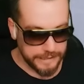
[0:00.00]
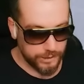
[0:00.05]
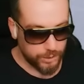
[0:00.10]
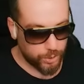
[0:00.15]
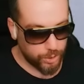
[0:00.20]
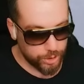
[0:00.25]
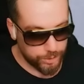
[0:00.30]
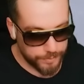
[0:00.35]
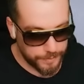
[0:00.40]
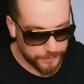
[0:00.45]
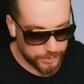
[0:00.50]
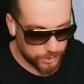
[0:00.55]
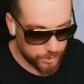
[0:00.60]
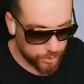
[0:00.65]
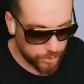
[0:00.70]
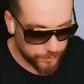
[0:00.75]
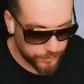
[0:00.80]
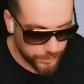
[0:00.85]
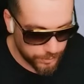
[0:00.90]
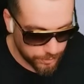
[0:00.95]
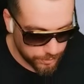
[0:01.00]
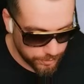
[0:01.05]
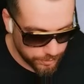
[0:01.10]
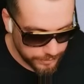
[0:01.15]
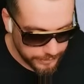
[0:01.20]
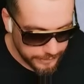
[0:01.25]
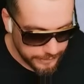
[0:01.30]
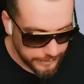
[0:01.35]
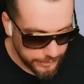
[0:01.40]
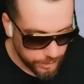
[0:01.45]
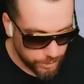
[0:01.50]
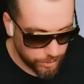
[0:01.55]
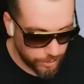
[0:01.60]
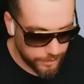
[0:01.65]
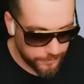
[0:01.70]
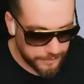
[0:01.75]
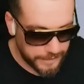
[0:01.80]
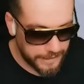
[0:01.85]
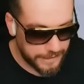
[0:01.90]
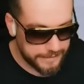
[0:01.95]
çözmemiz ön numara oldu.
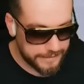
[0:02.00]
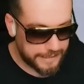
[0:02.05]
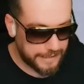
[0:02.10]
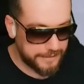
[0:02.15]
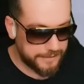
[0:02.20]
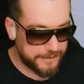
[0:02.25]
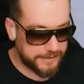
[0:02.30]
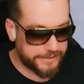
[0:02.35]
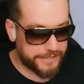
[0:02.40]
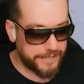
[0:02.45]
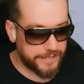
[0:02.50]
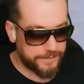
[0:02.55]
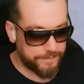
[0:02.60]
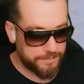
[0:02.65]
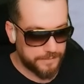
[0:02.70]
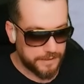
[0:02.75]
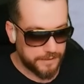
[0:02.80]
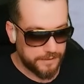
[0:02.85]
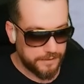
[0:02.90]
Şöyle bir heykeli dikerim.